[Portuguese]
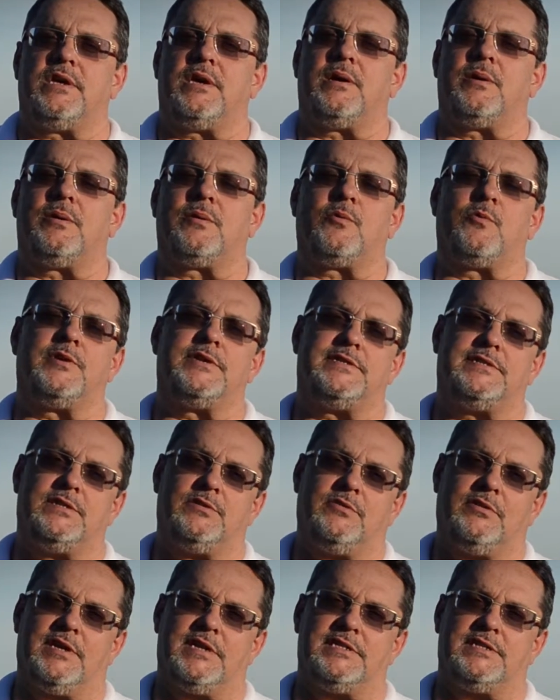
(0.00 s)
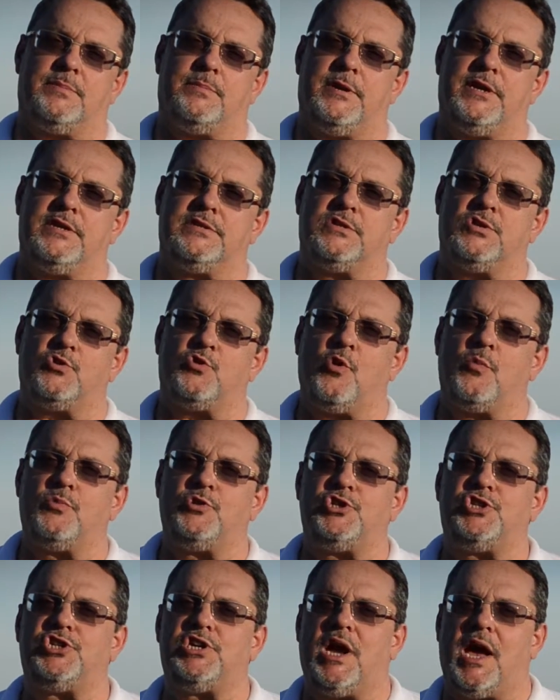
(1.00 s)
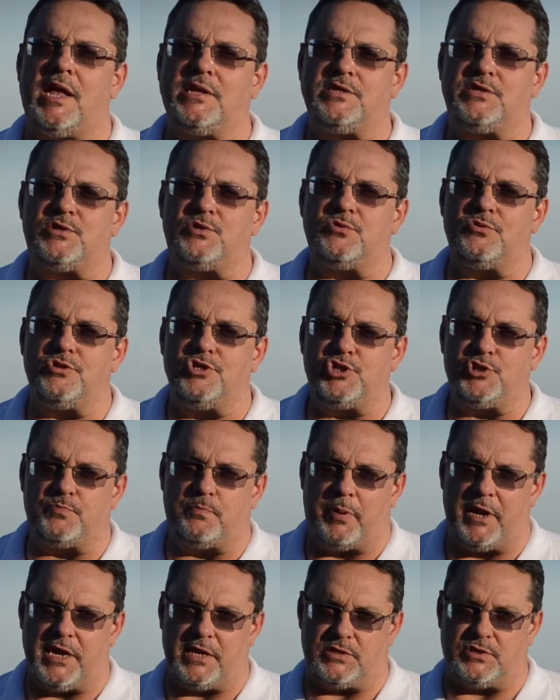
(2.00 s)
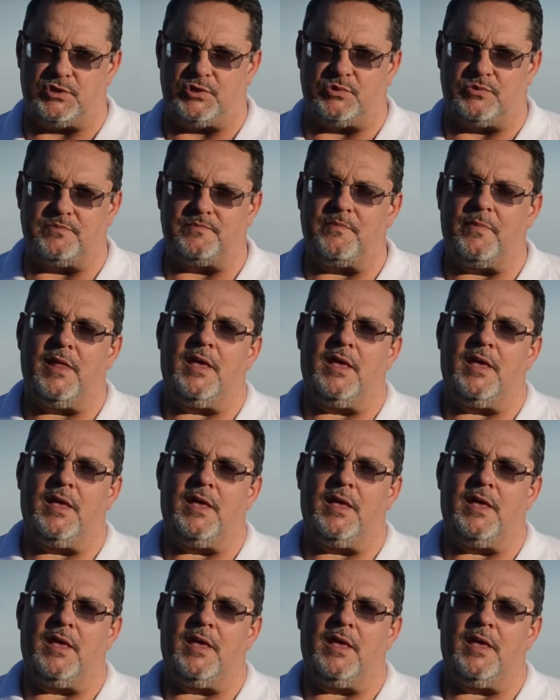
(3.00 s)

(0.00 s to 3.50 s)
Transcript: que é conhecido nas empresas como Shiatsu Expresso,